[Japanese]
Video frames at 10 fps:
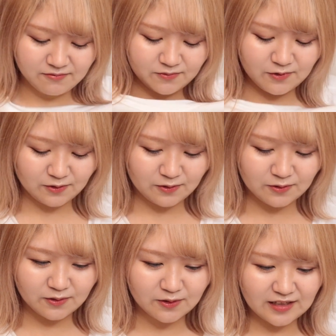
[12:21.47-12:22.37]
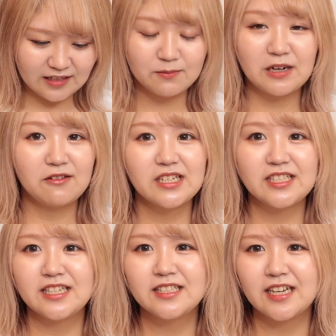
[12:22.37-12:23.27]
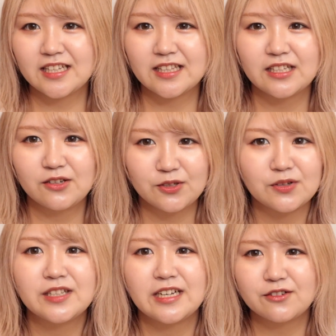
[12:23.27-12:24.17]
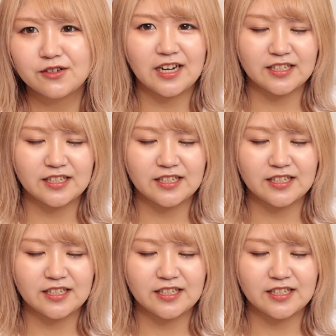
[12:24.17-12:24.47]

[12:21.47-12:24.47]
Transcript: もう本当に周り全然当たってる人いないくら